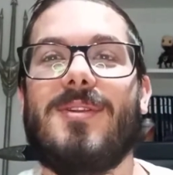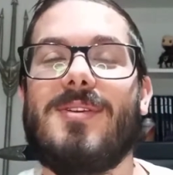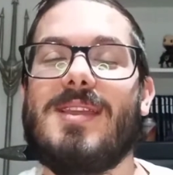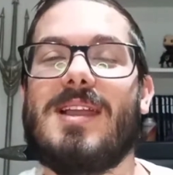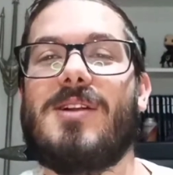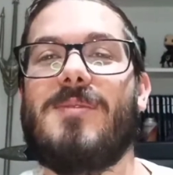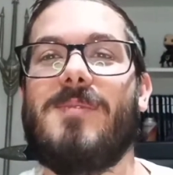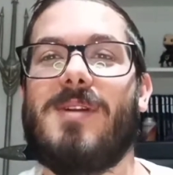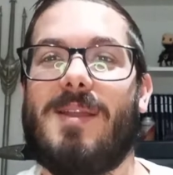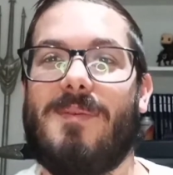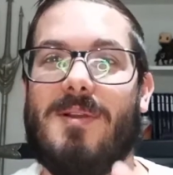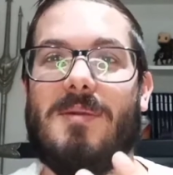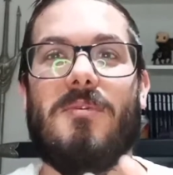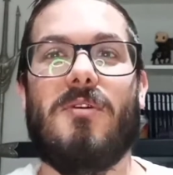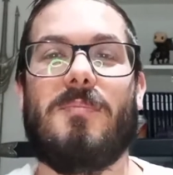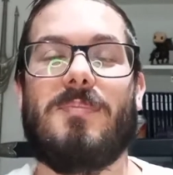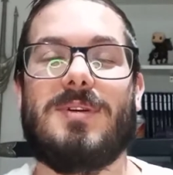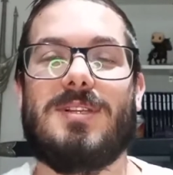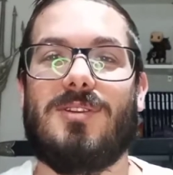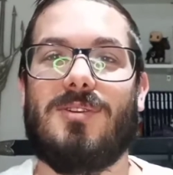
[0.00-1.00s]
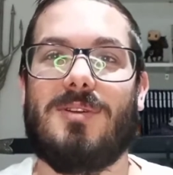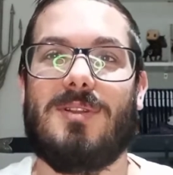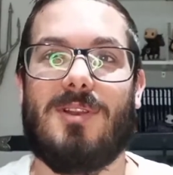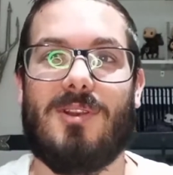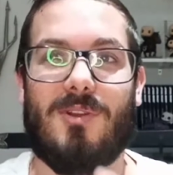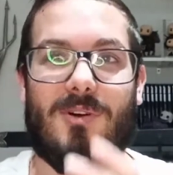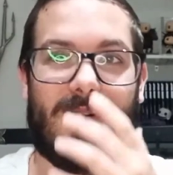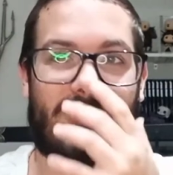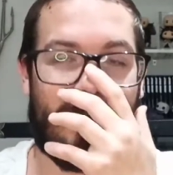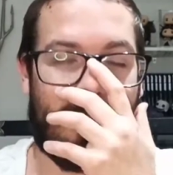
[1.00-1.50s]
Y es como que vemos pues
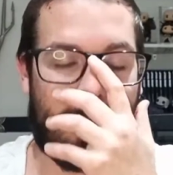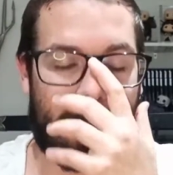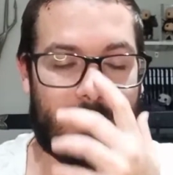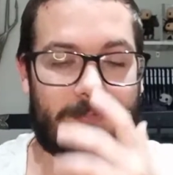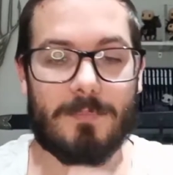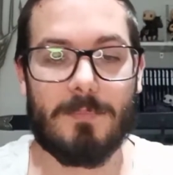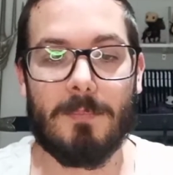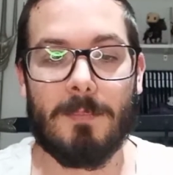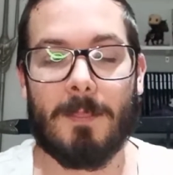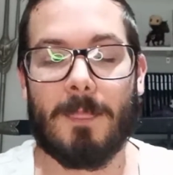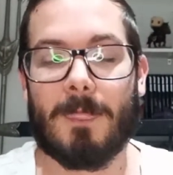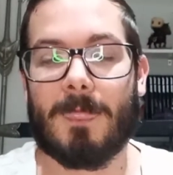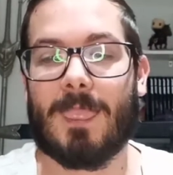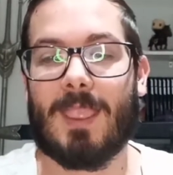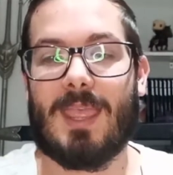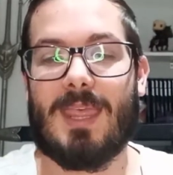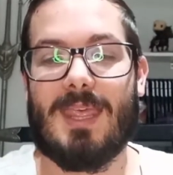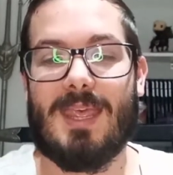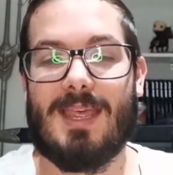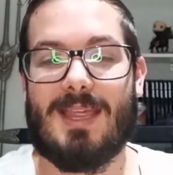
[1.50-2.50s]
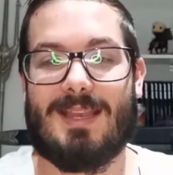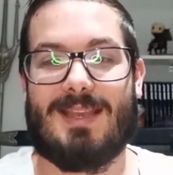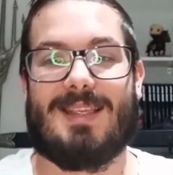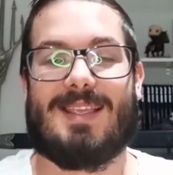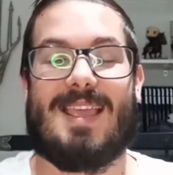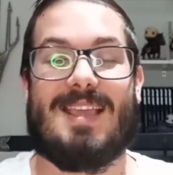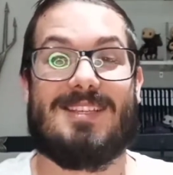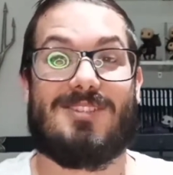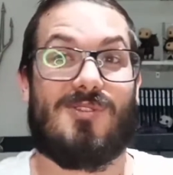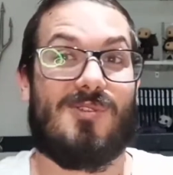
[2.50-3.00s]
lo
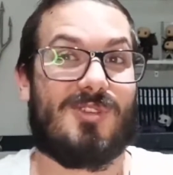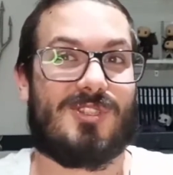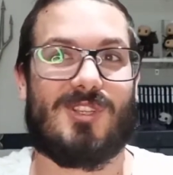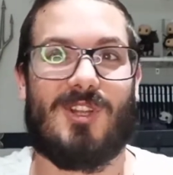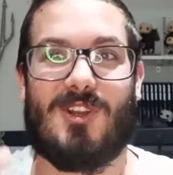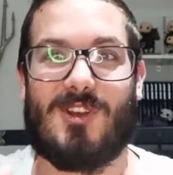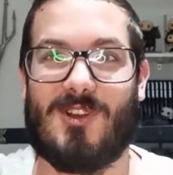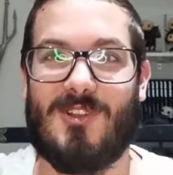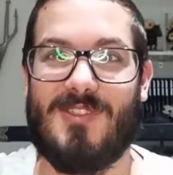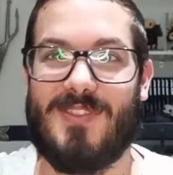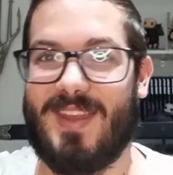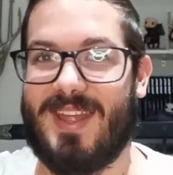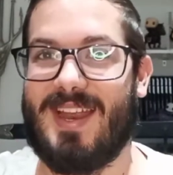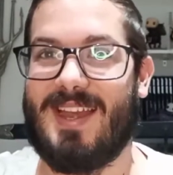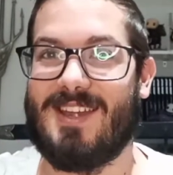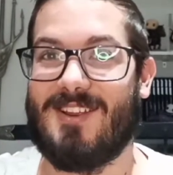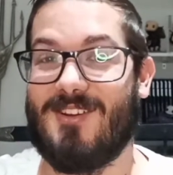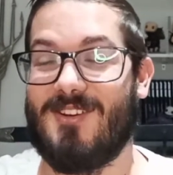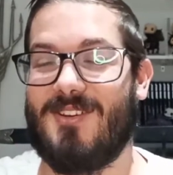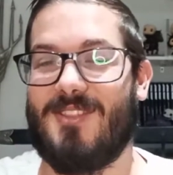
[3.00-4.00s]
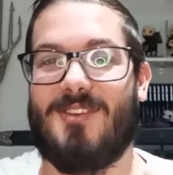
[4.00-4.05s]
que es justo lo contrario, ¿no?